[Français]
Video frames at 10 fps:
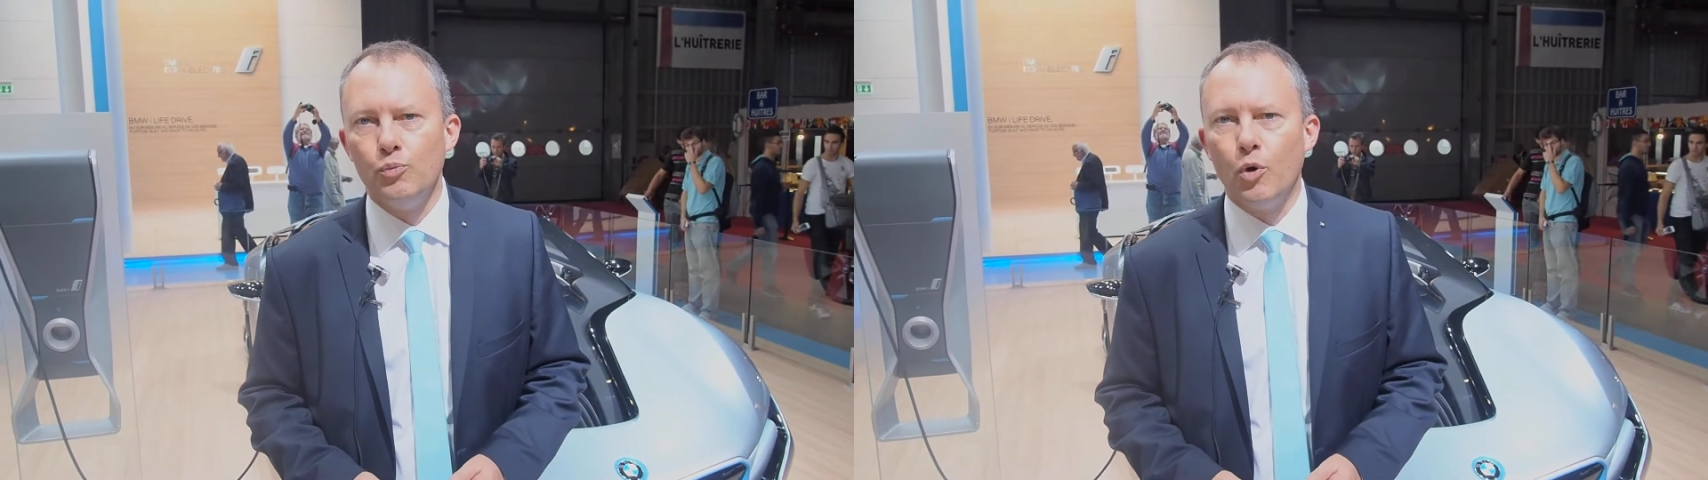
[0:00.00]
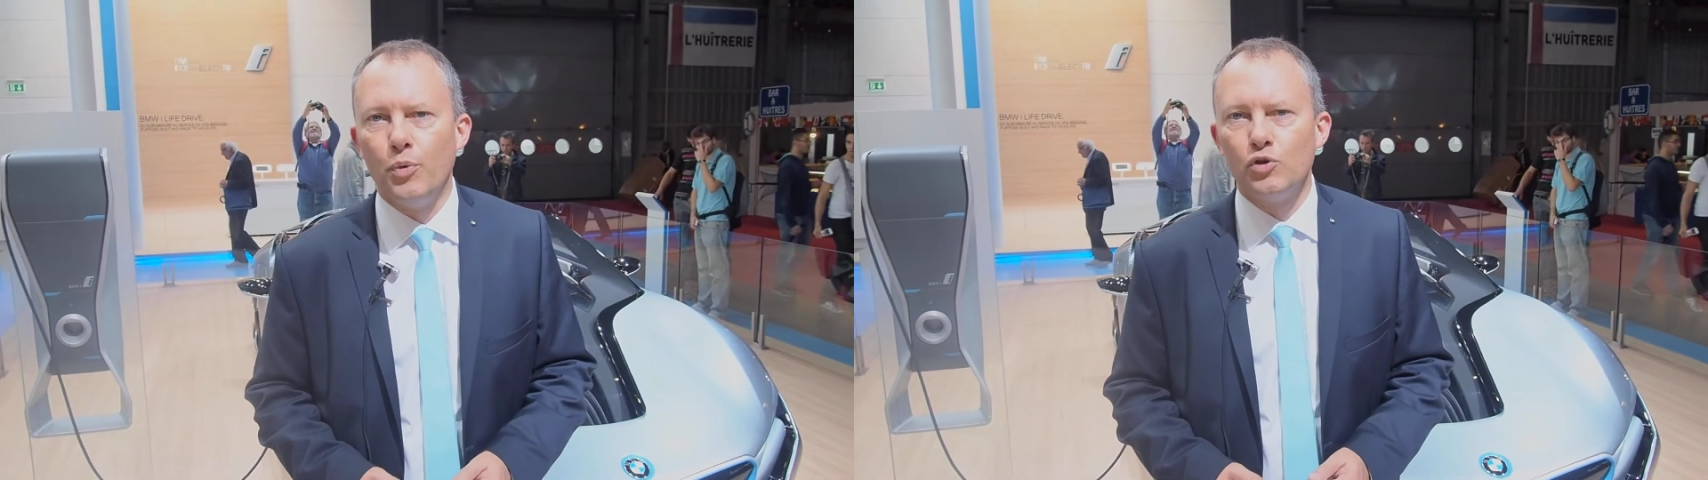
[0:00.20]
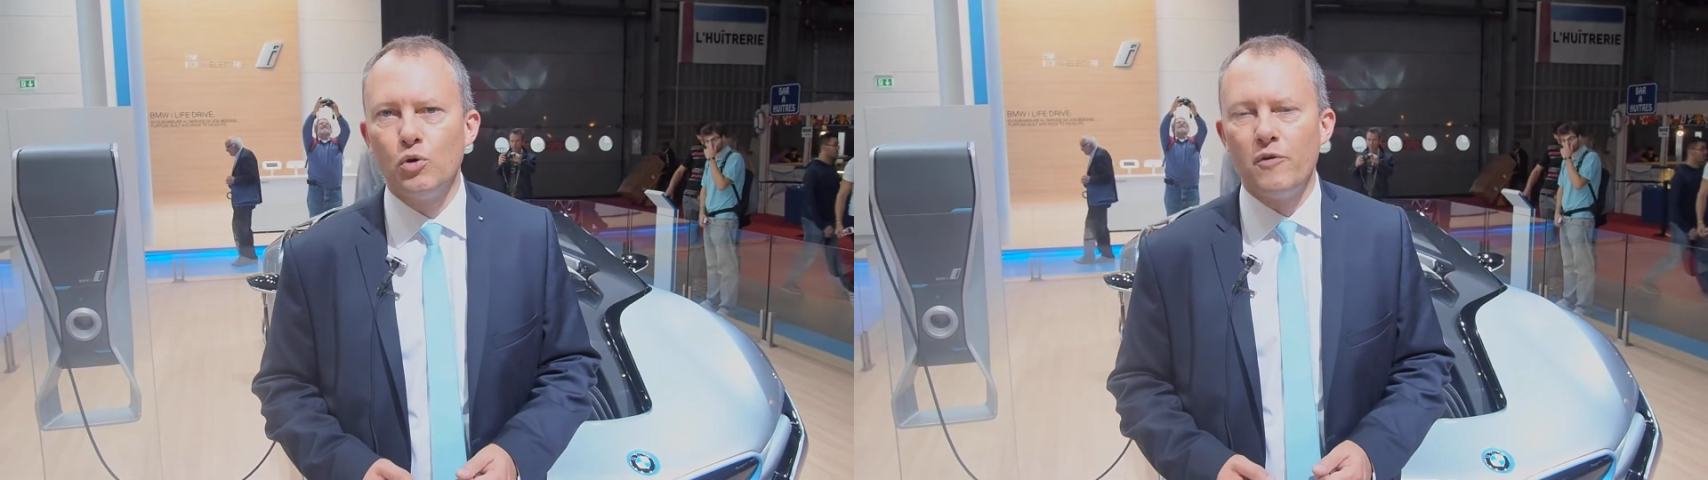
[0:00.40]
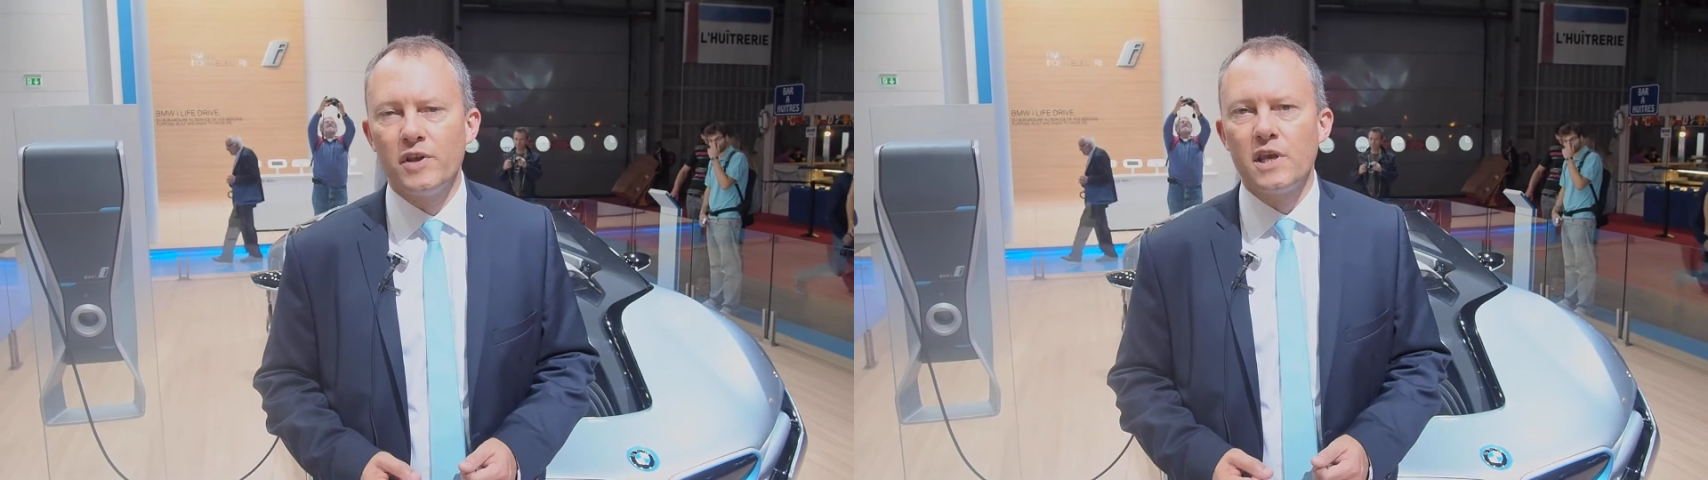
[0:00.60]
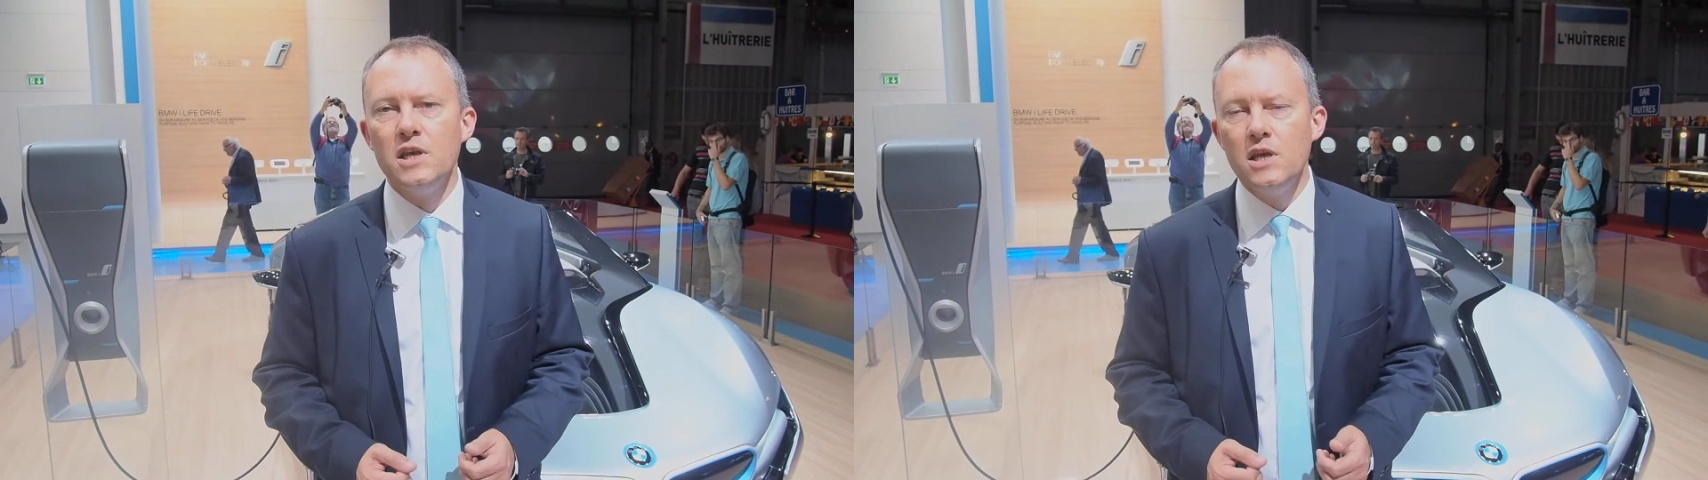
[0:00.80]
proposons
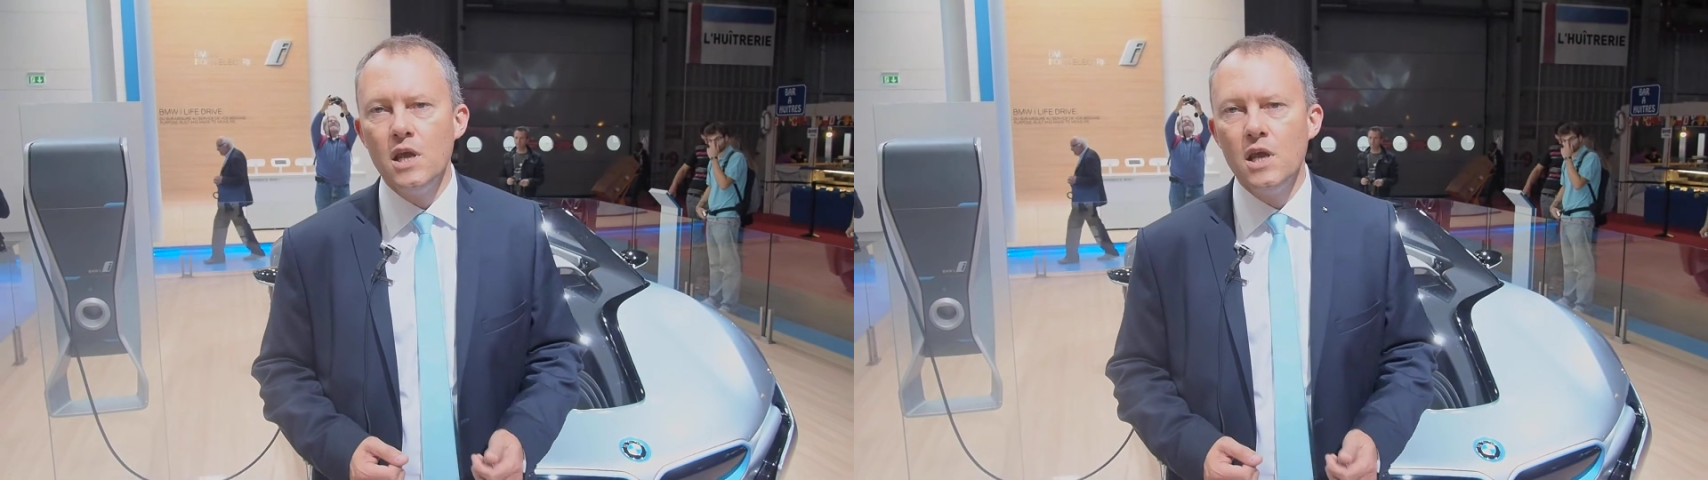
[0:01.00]
avec i